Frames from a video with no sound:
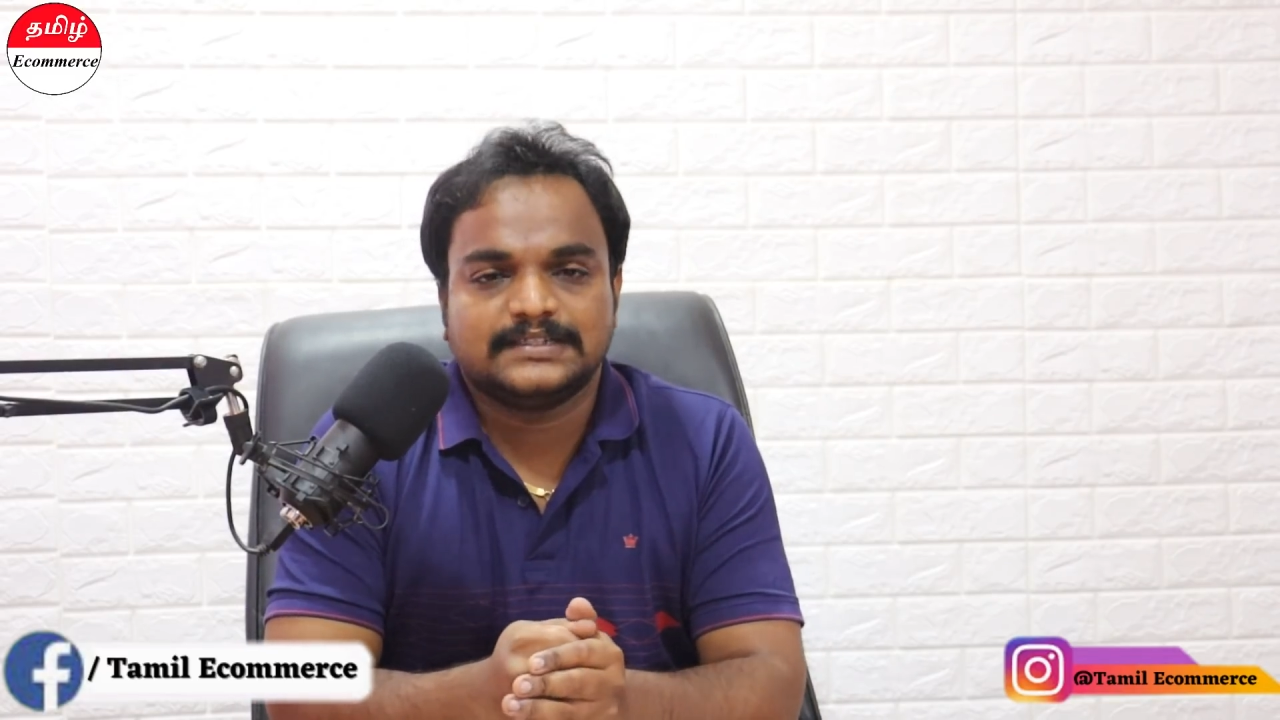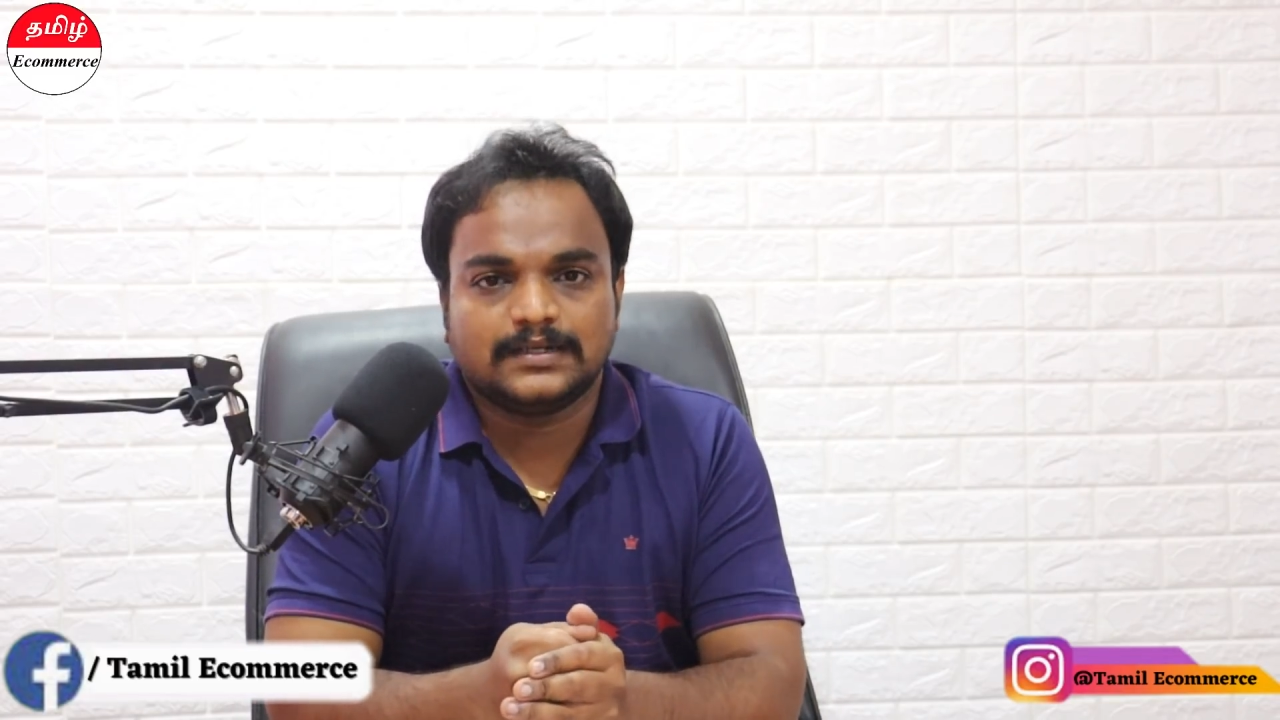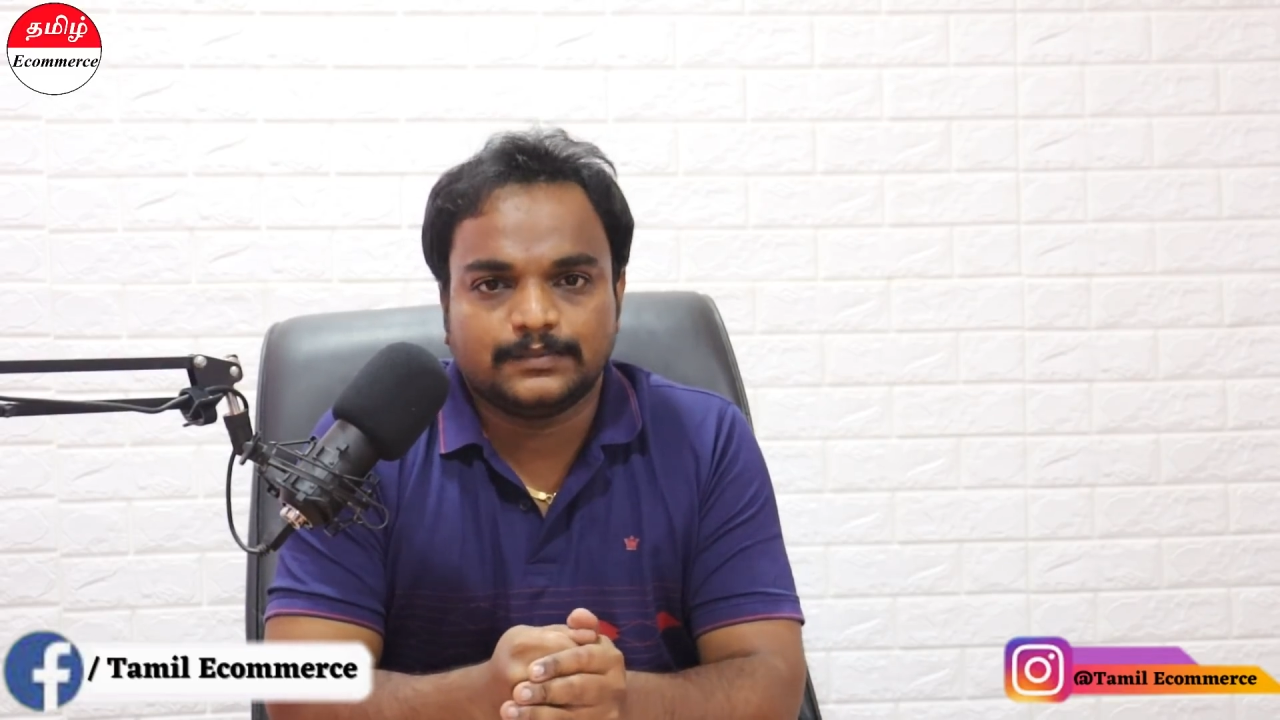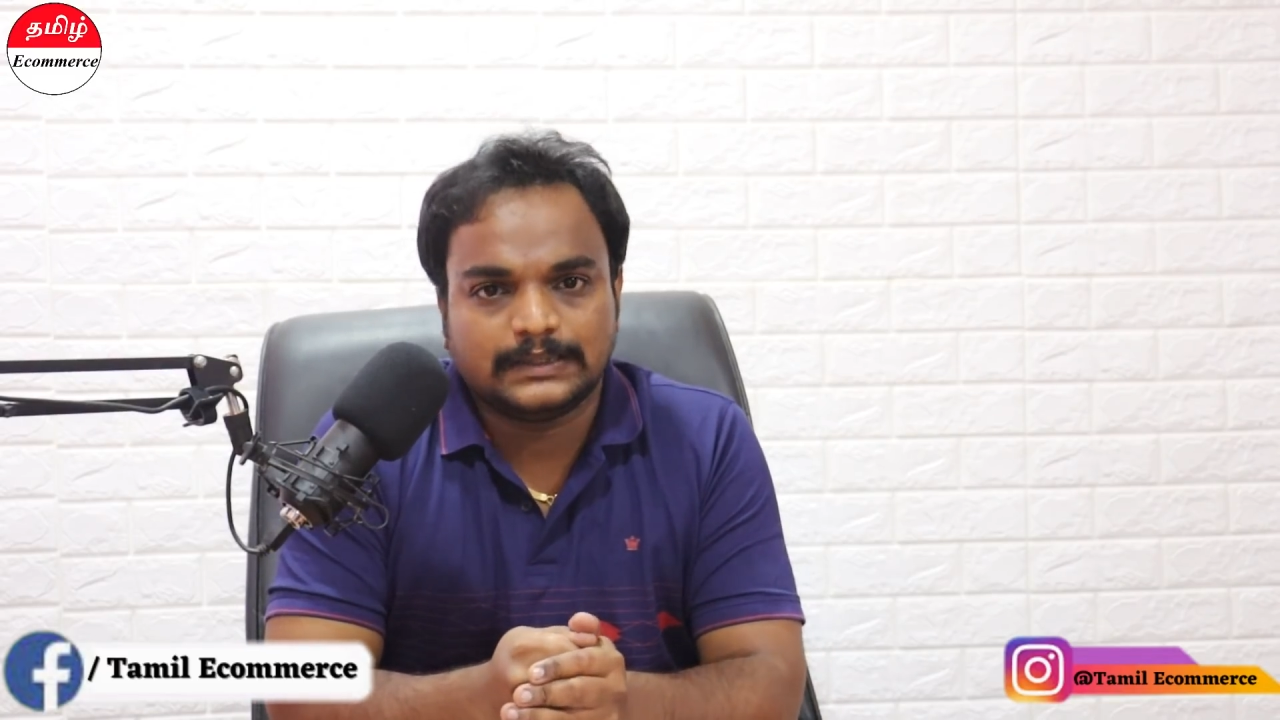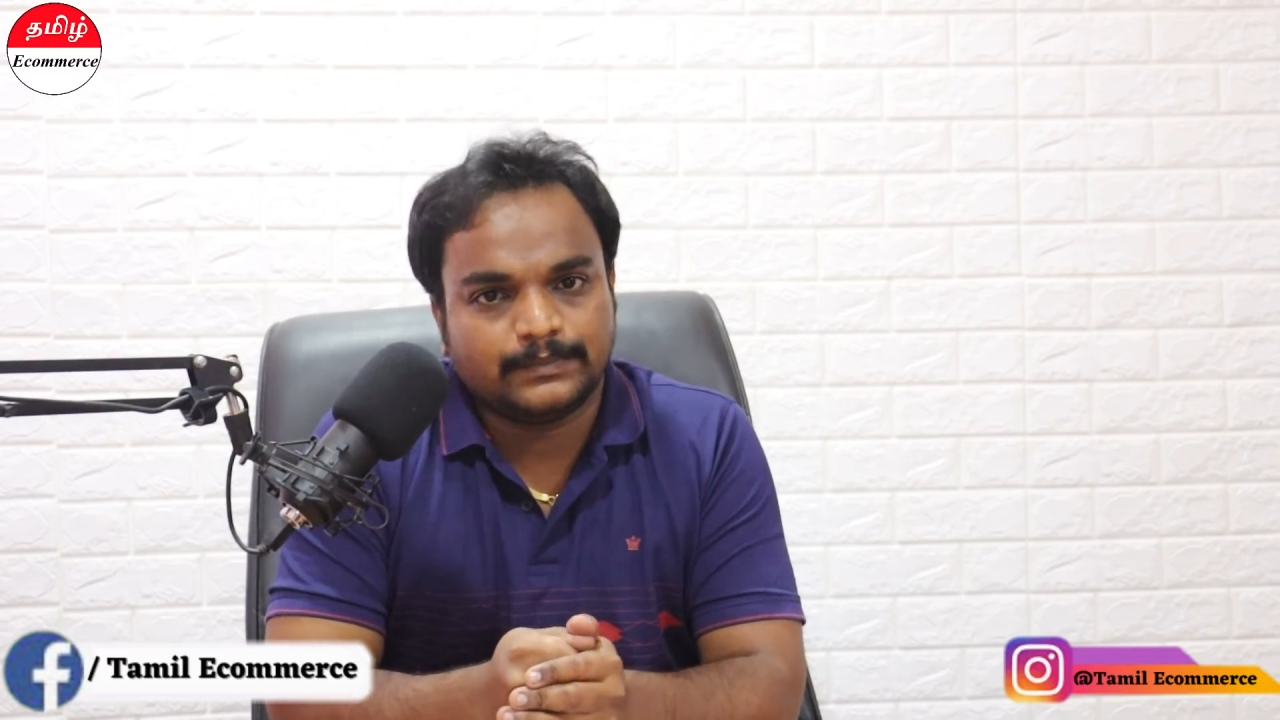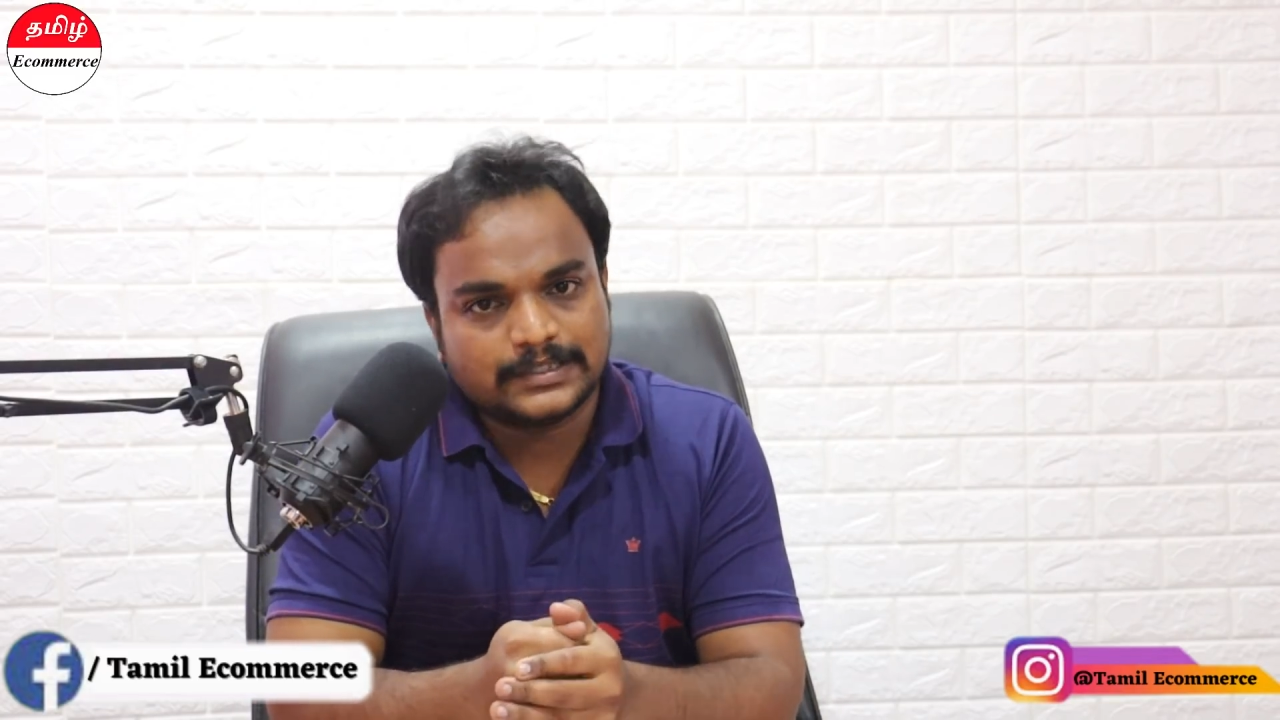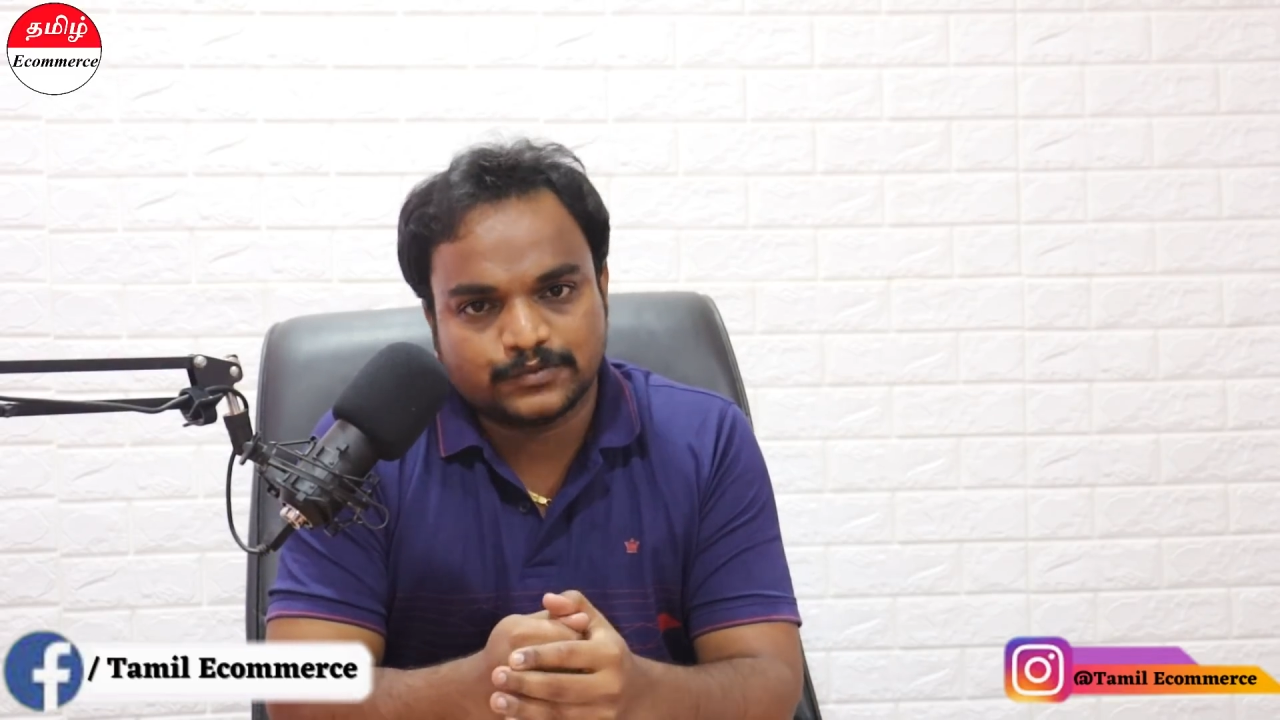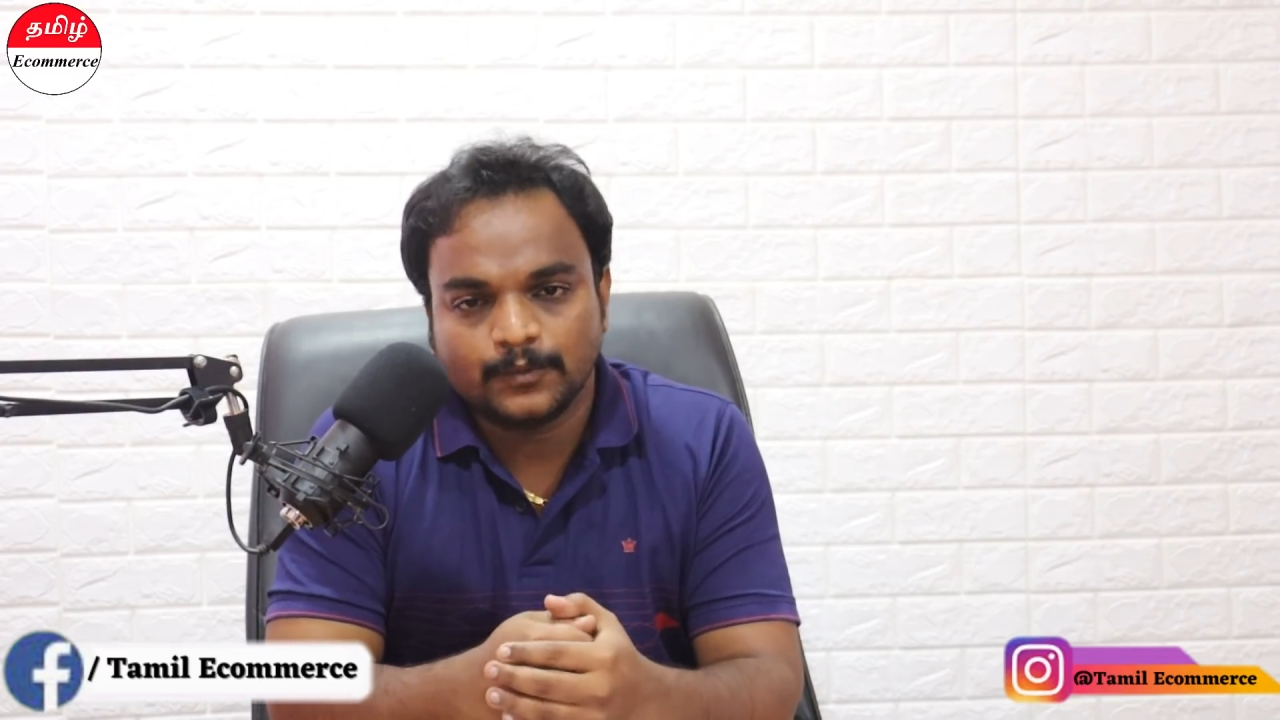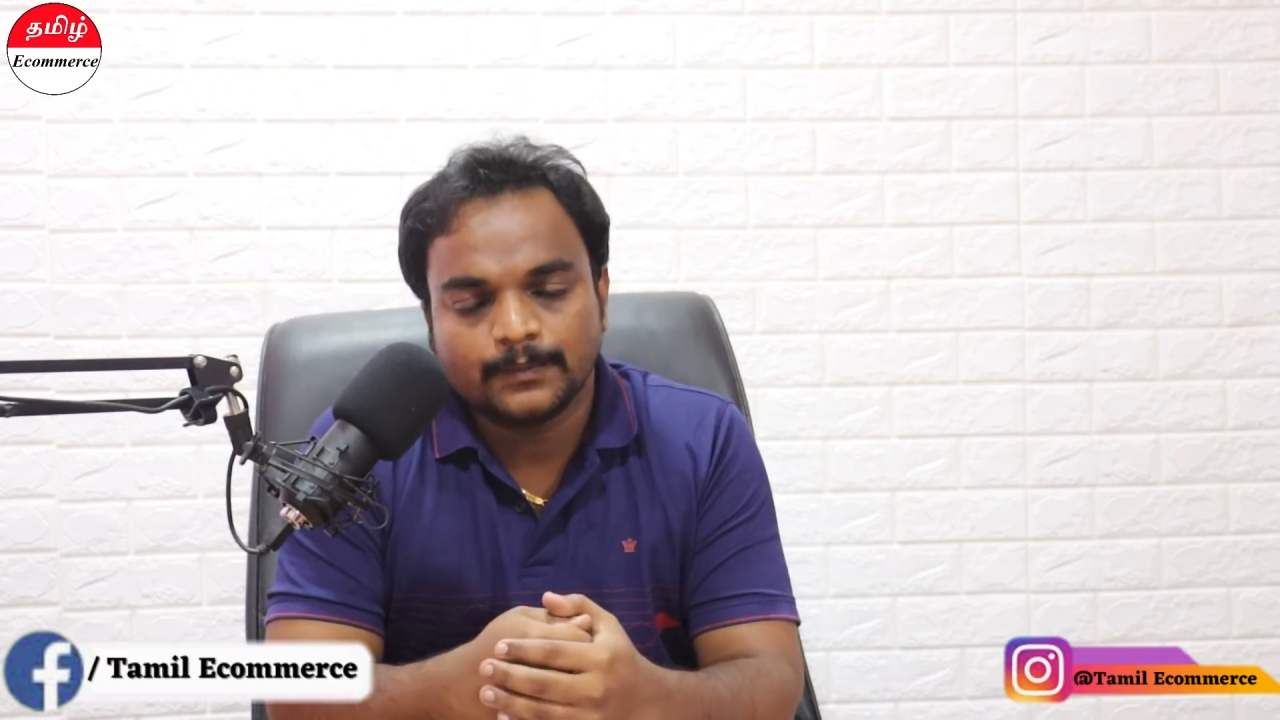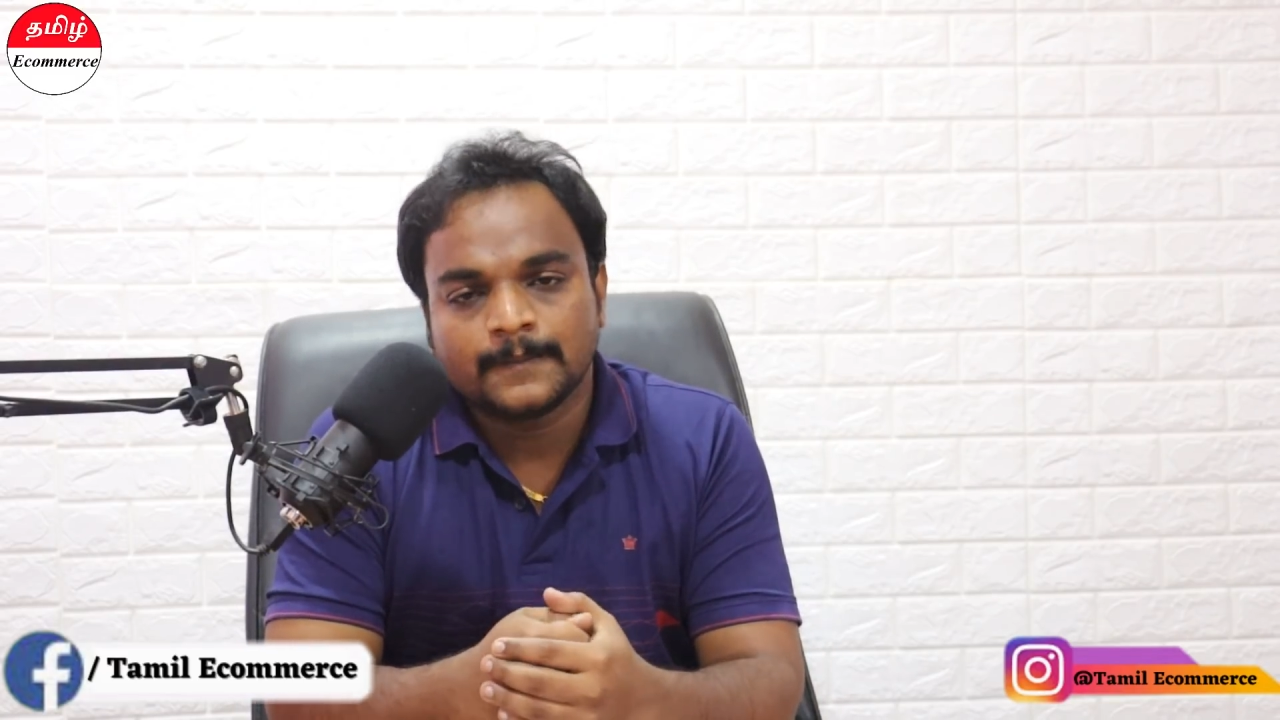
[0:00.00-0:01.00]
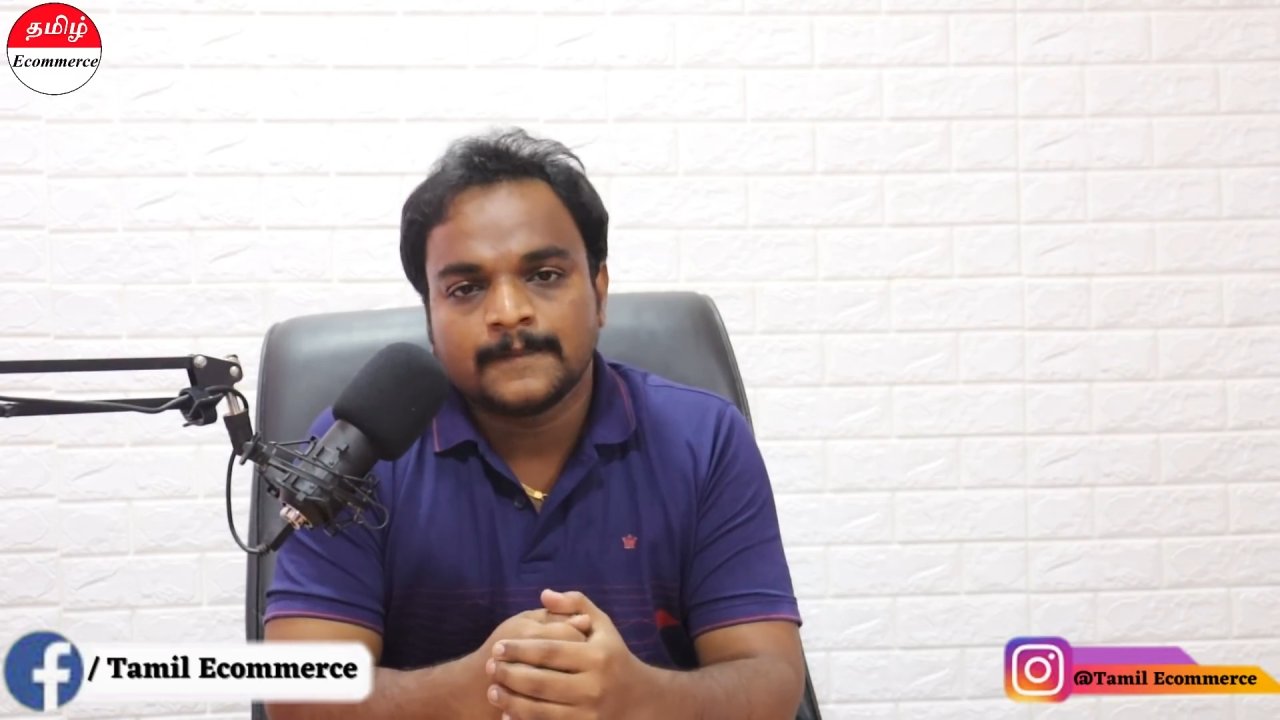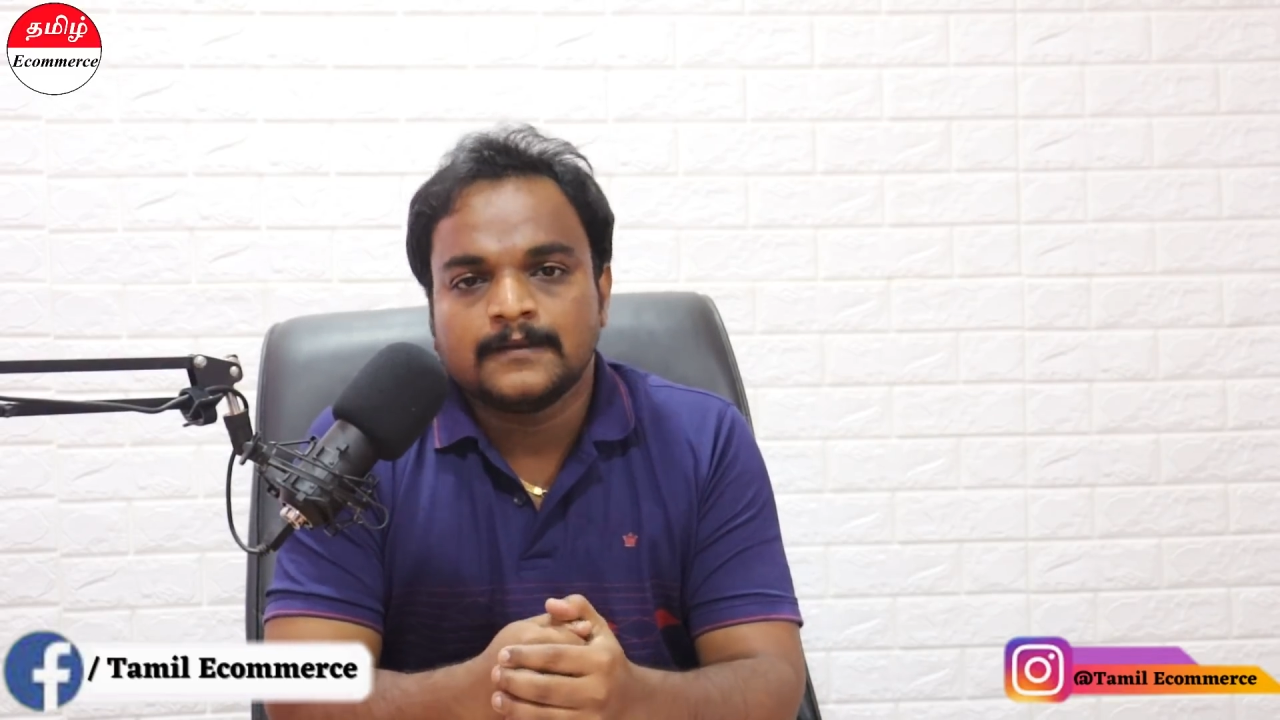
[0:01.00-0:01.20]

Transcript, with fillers: விஷயங்களை பற்றி பேசுவோம்